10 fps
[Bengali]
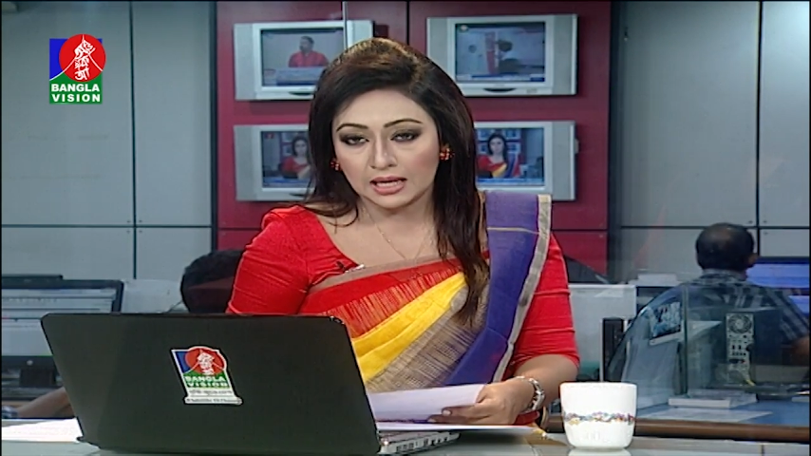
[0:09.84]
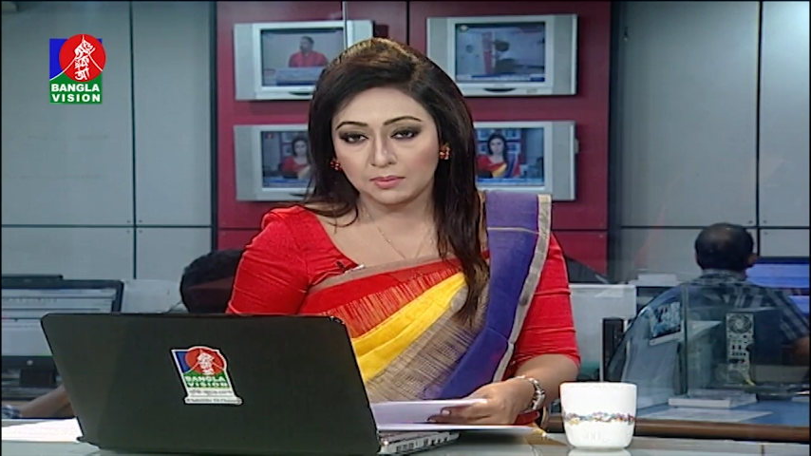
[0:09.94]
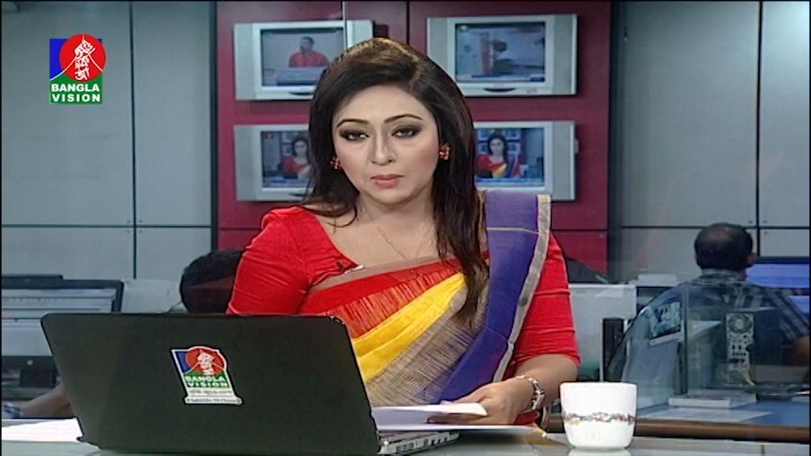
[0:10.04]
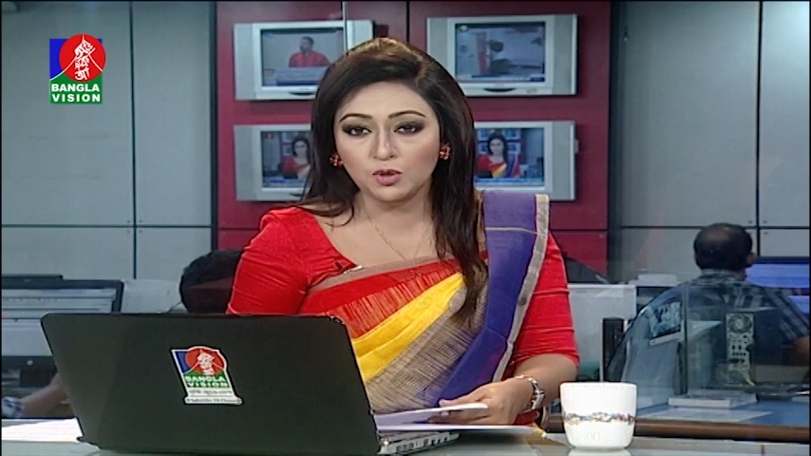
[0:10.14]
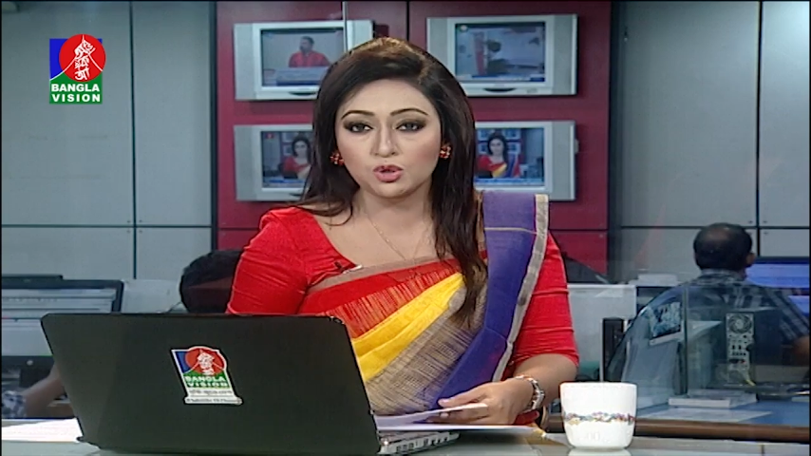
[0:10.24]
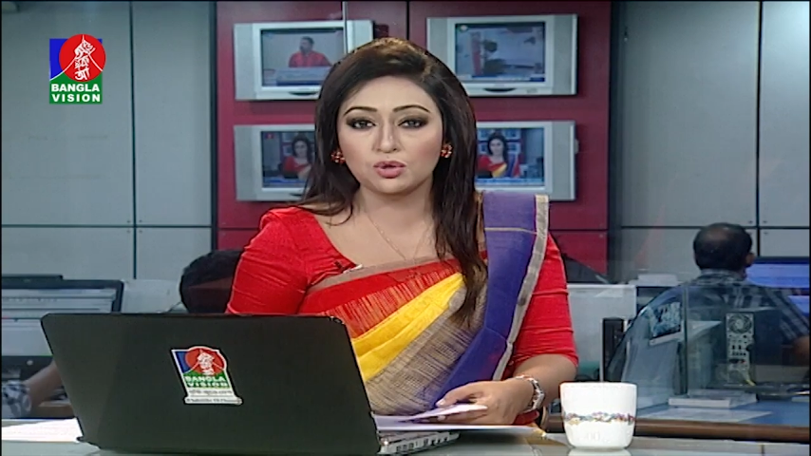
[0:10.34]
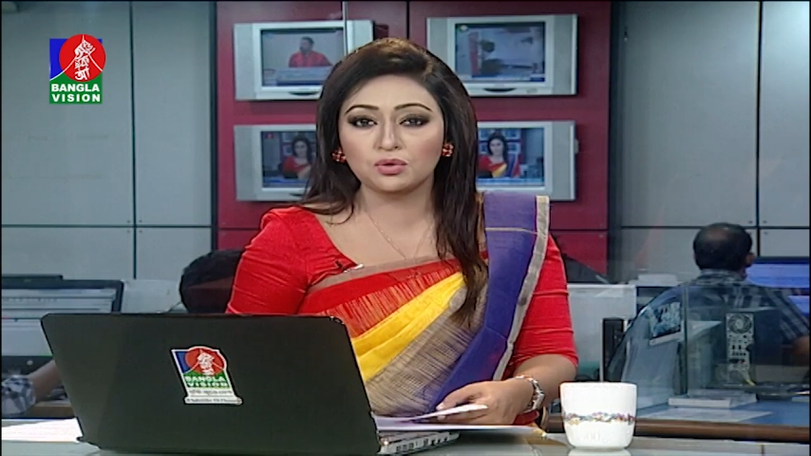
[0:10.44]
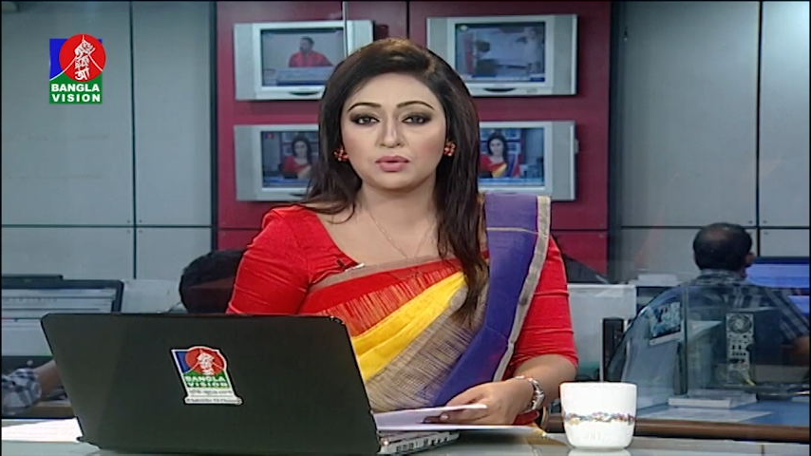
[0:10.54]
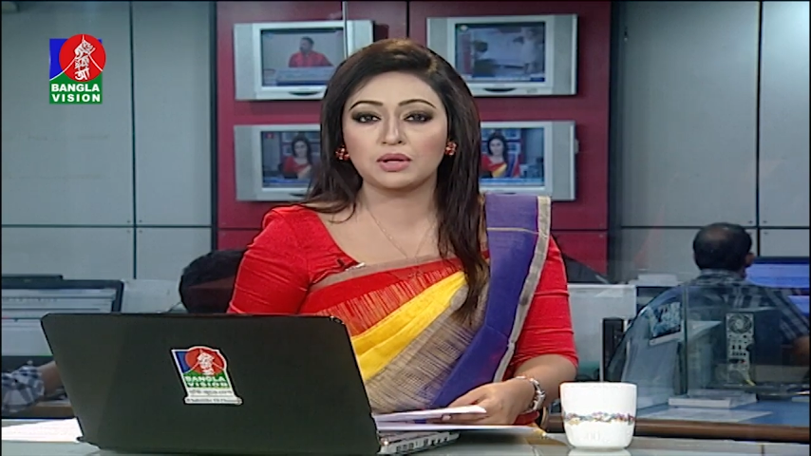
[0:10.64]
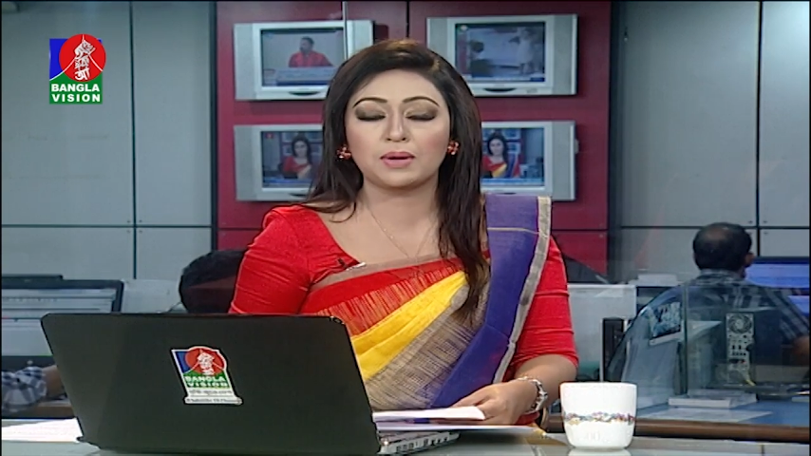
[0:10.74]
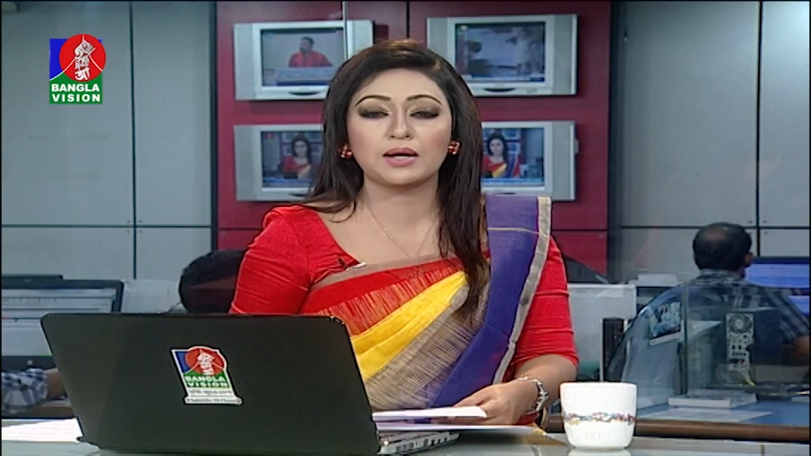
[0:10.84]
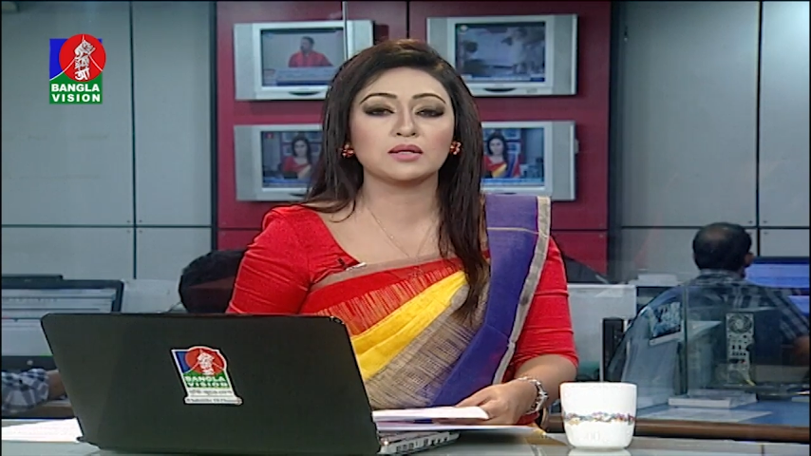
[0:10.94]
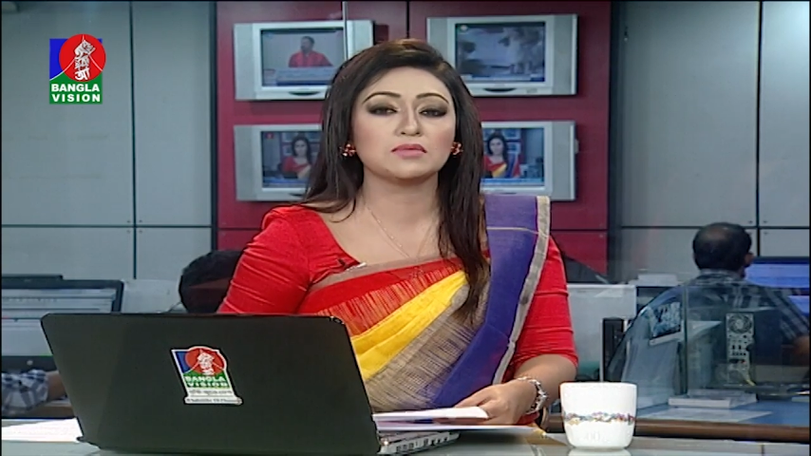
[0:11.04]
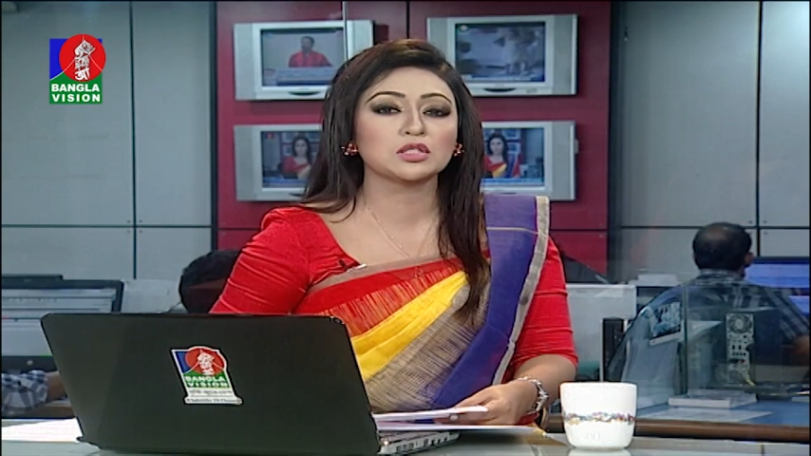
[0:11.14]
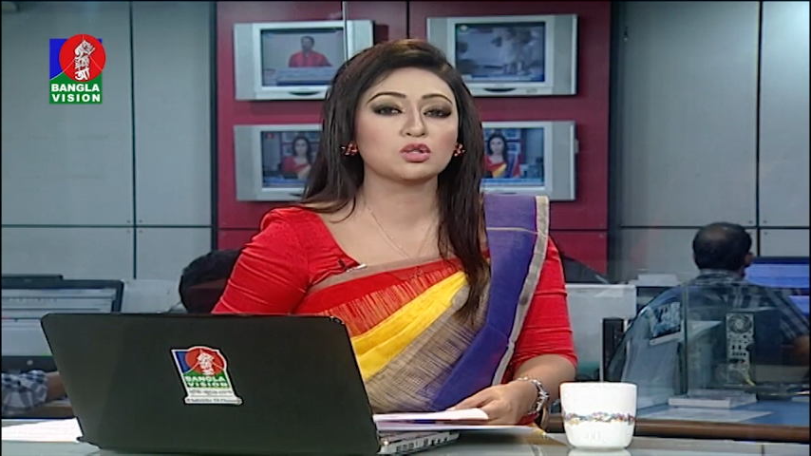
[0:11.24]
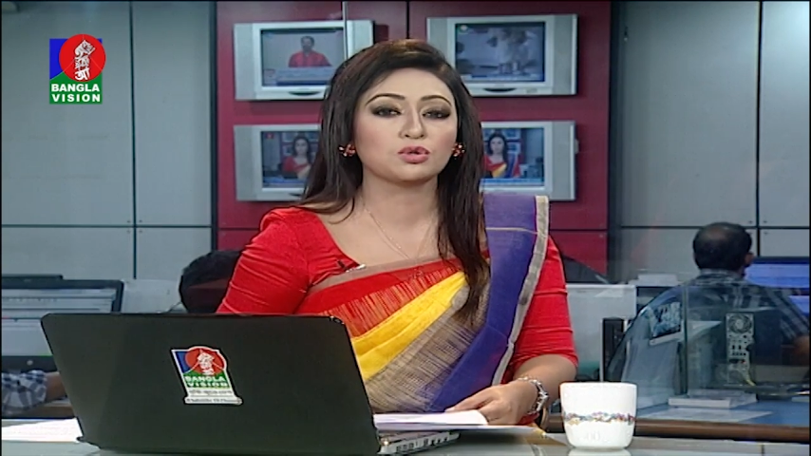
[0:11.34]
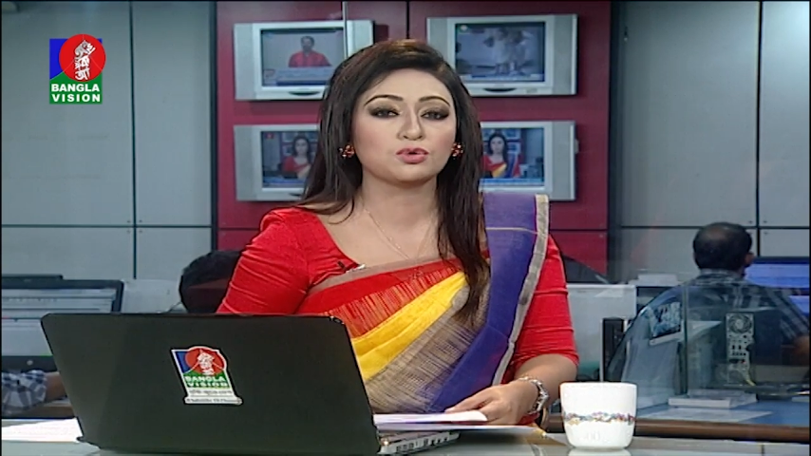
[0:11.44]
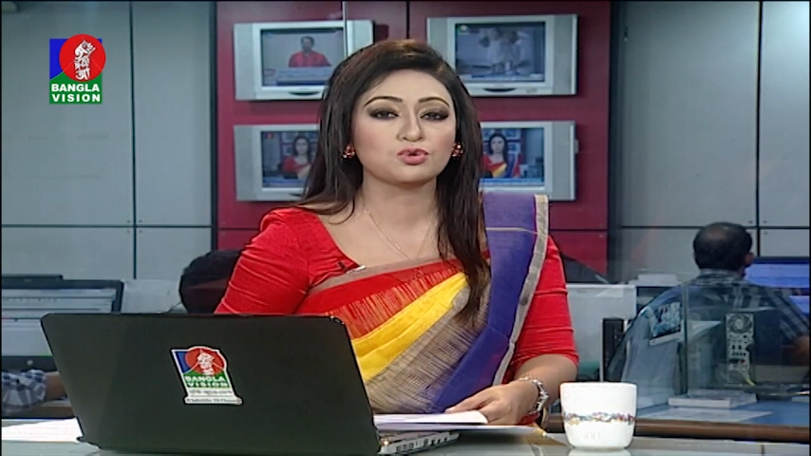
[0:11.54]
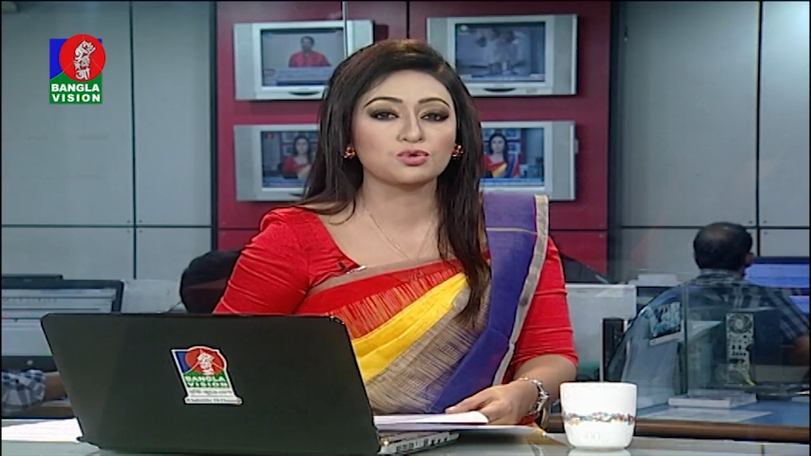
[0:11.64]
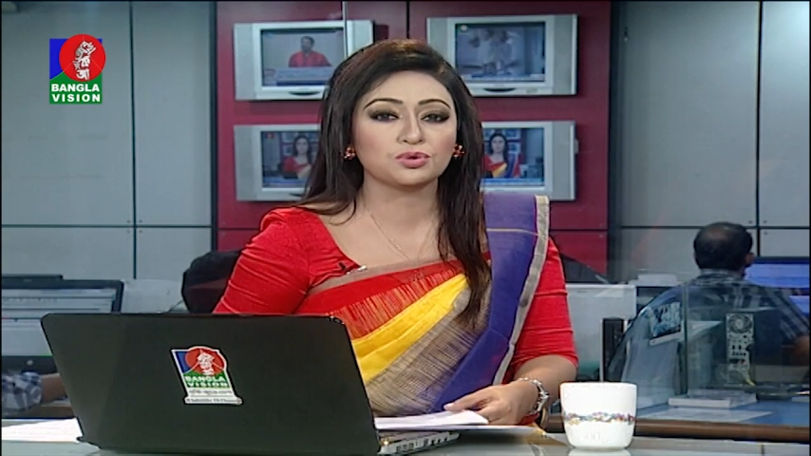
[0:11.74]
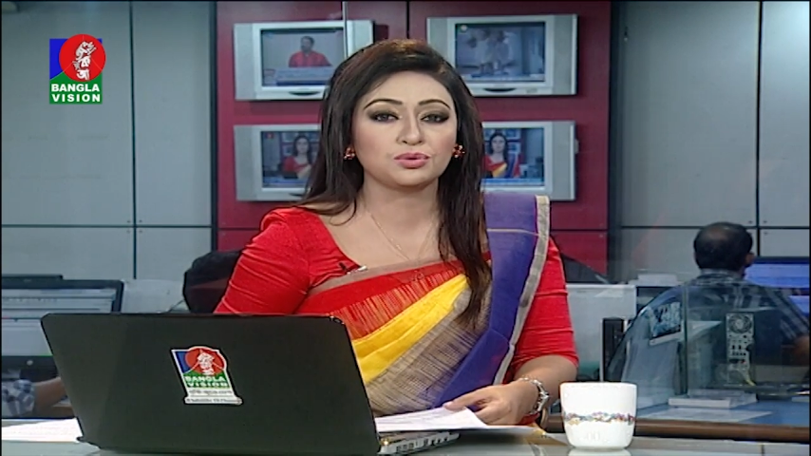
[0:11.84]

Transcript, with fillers: বিপুল সংখ্যক নির্বাহী কমিটির সদস্য